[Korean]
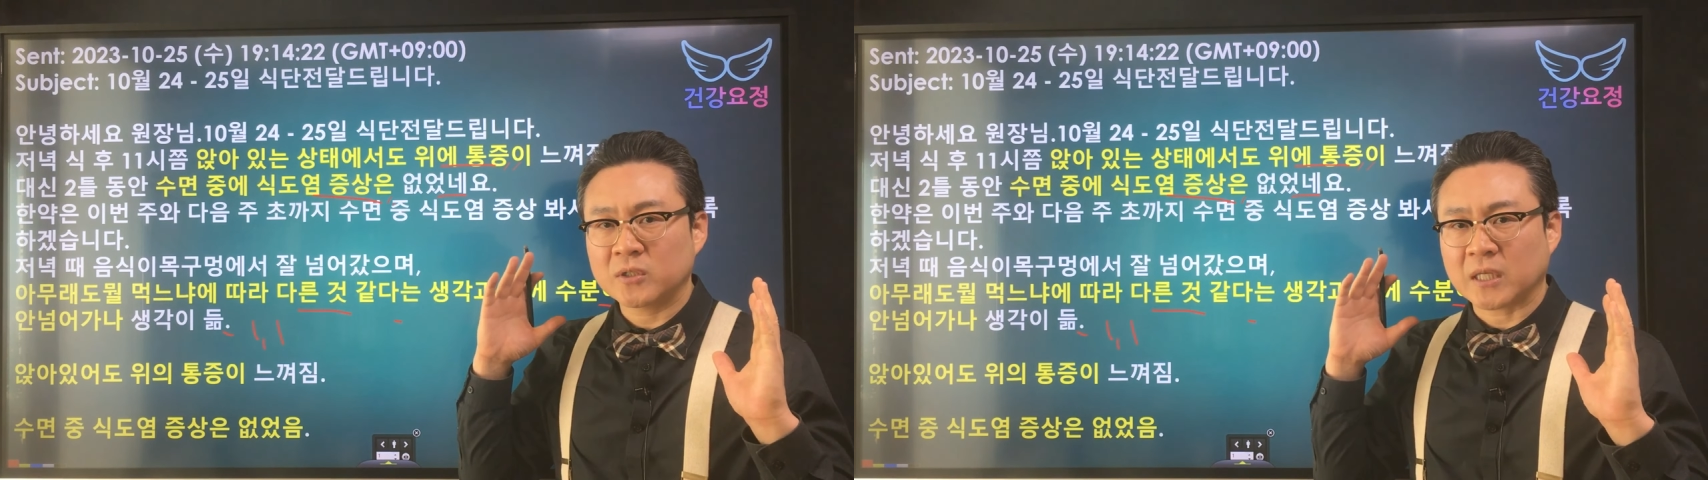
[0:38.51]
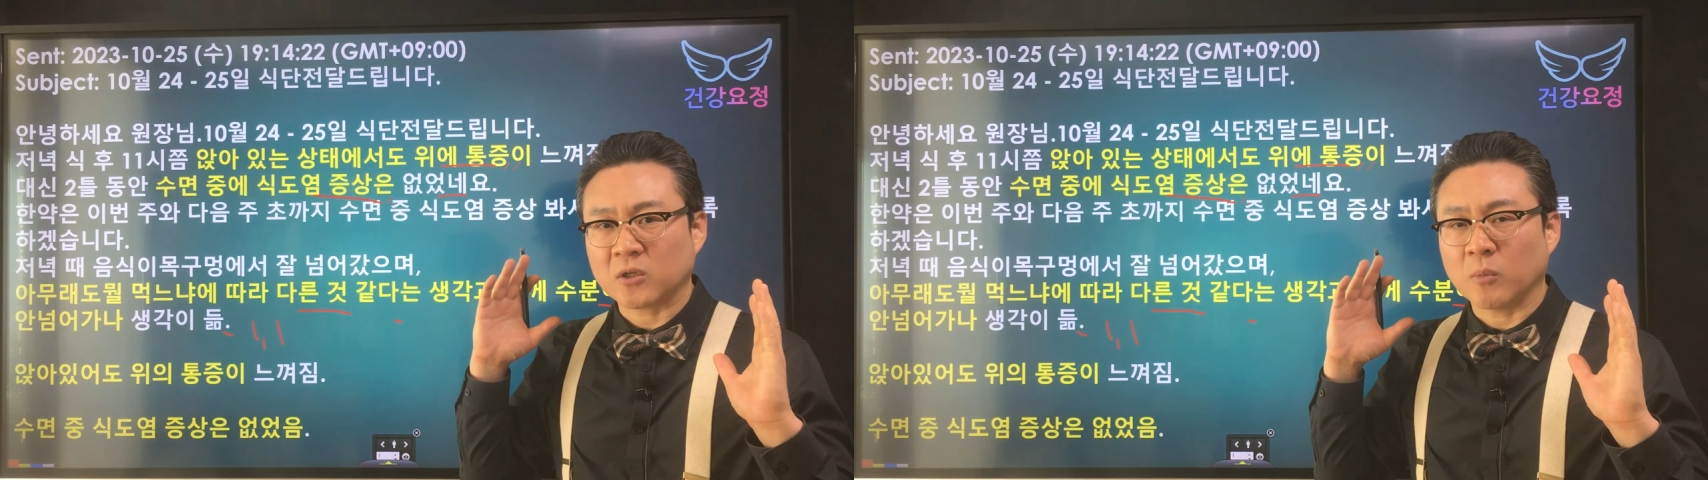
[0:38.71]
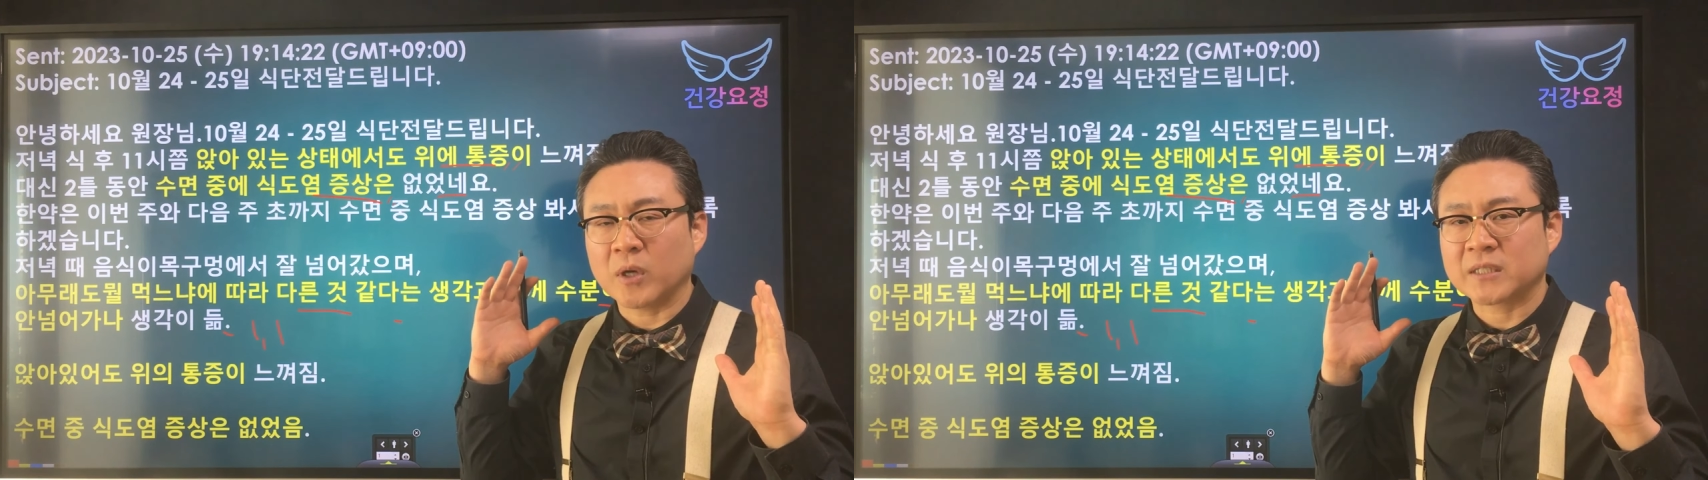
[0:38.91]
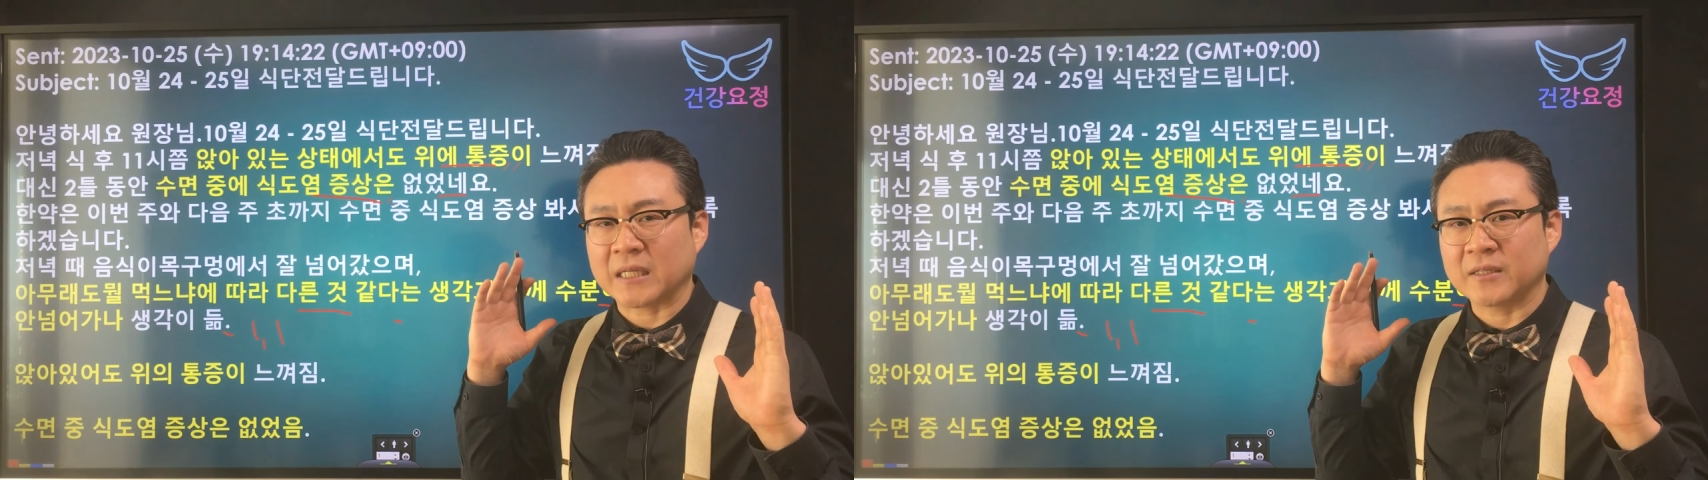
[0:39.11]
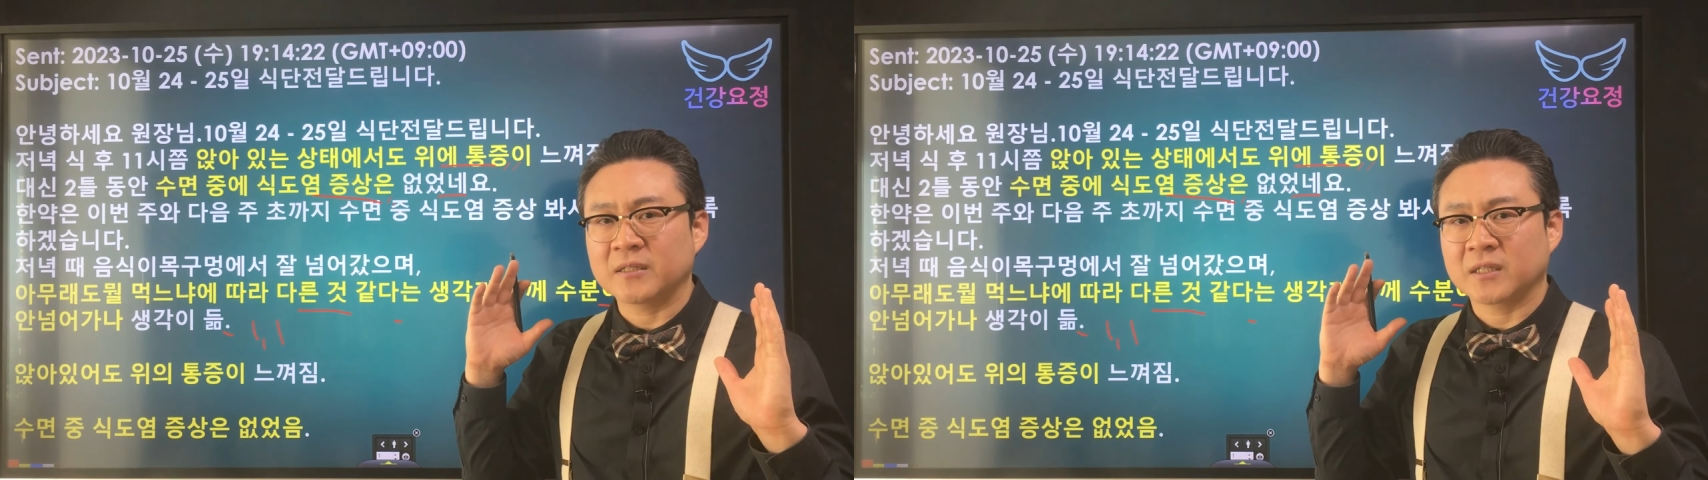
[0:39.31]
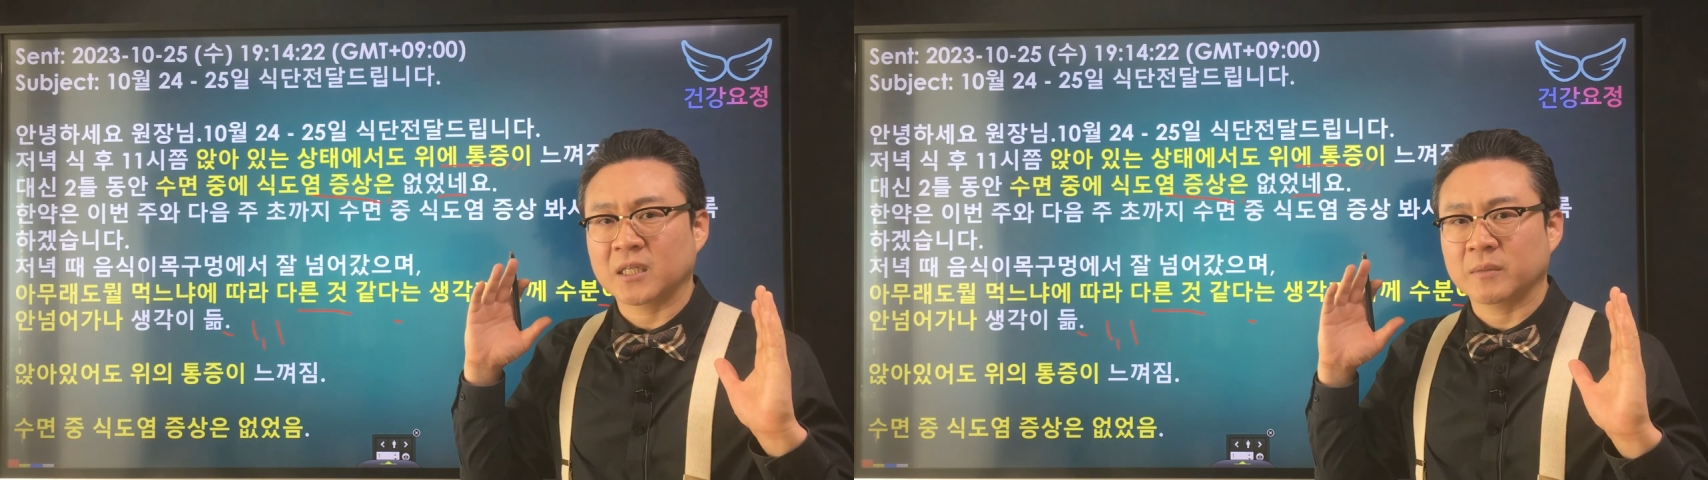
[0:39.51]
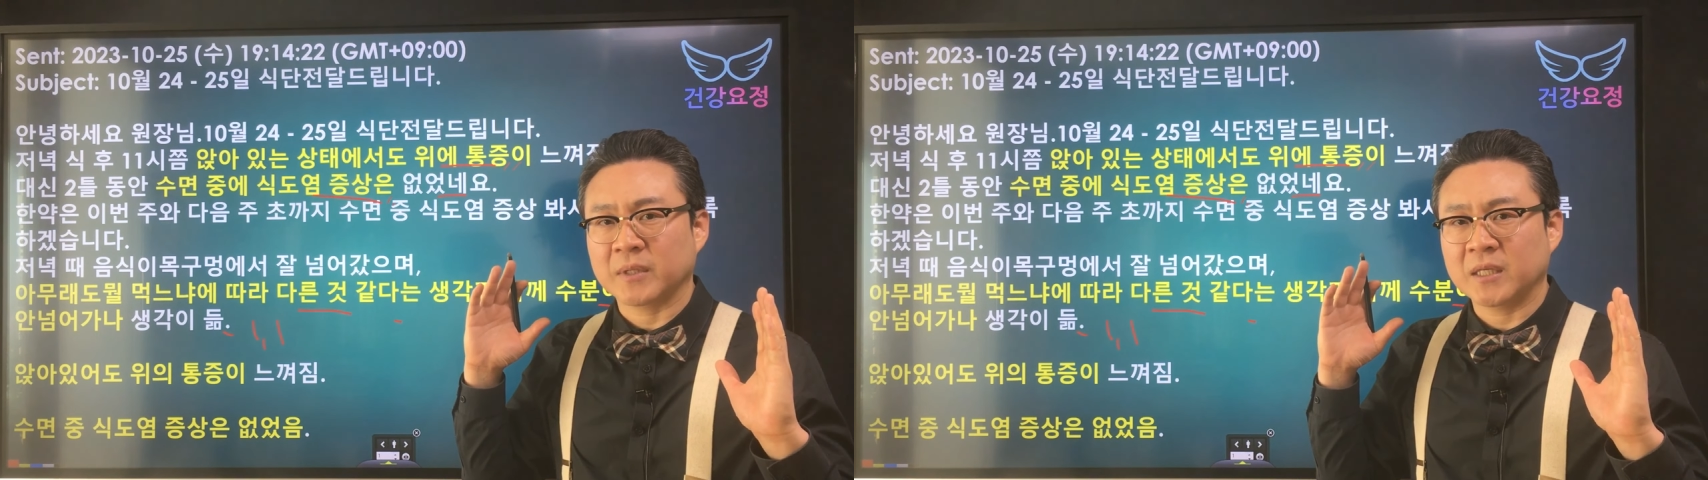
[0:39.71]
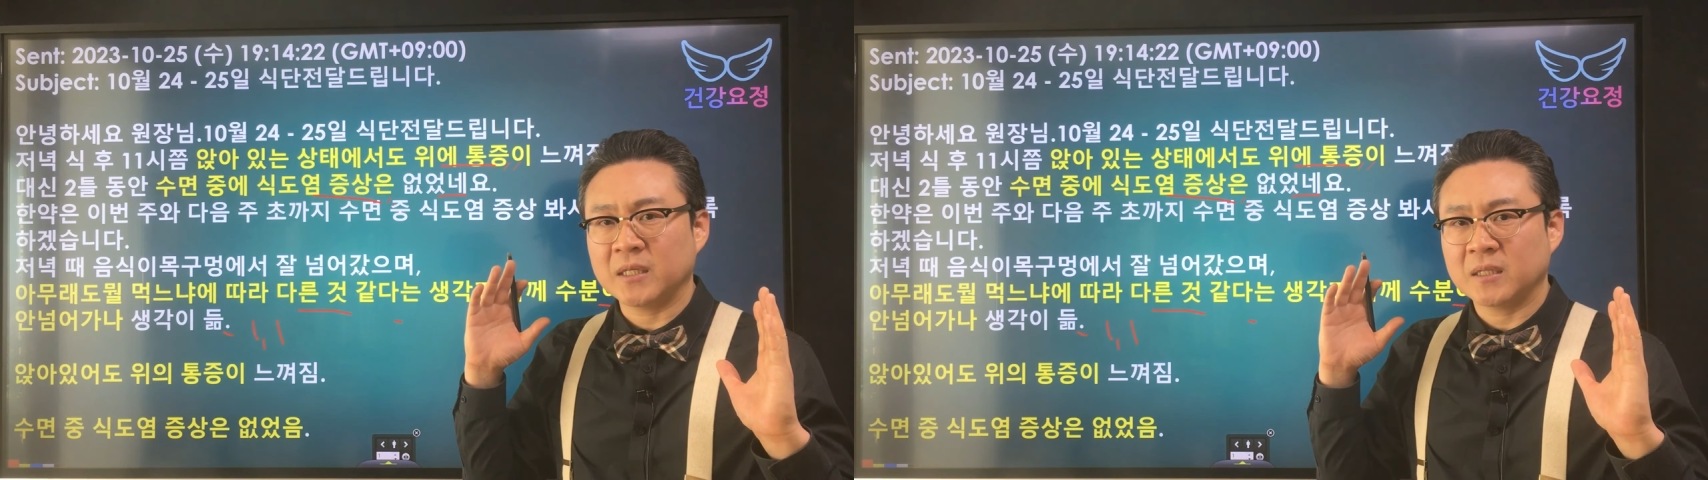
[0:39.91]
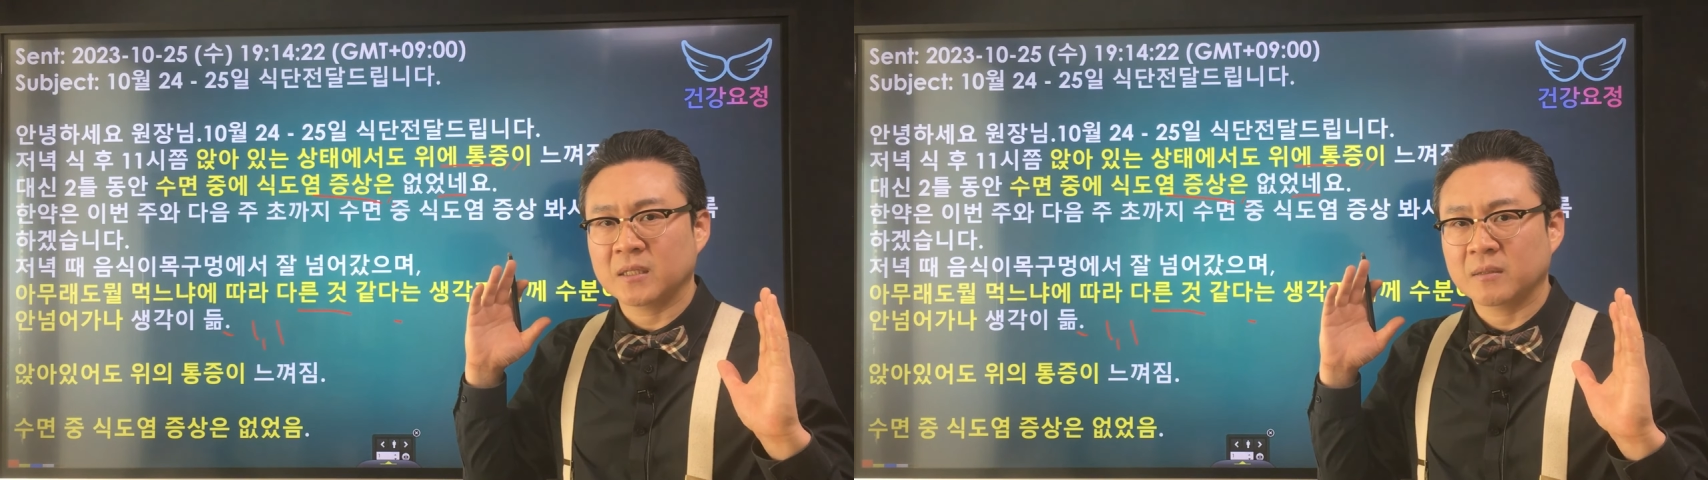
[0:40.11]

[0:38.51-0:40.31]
잘 넘어가지 않는 느낌이